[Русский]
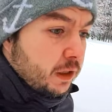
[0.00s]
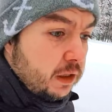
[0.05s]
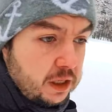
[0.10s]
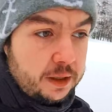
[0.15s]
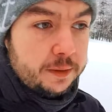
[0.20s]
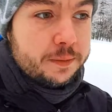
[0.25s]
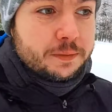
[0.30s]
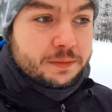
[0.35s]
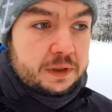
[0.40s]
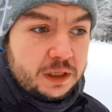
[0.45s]

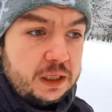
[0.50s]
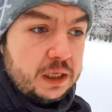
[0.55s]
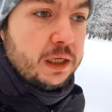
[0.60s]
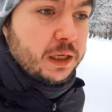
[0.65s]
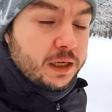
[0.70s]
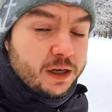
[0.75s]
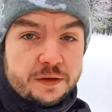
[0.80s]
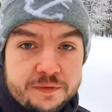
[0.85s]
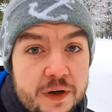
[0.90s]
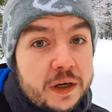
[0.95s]
там такие
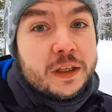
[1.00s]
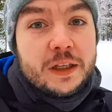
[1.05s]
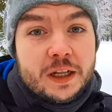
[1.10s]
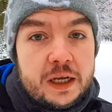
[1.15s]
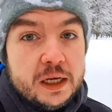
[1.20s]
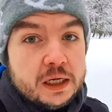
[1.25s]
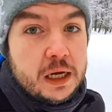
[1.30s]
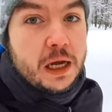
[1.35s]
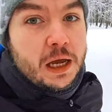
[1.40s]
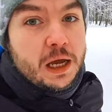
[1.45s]
как
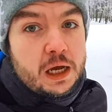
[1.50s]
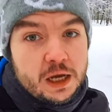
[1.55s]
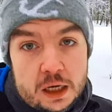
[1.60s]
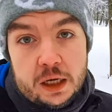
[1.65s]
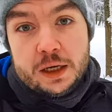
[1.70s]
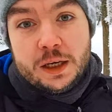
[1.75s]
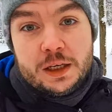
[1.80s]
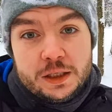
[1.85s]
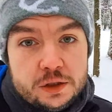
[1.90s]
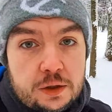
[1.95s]
фортлег
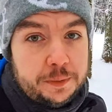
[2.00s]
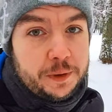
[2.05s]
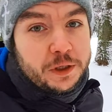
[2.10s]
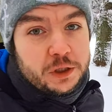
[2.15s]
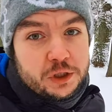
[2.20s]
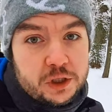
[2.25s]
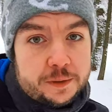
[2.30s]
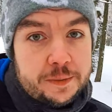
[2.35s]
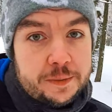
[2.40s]
и ступенчатый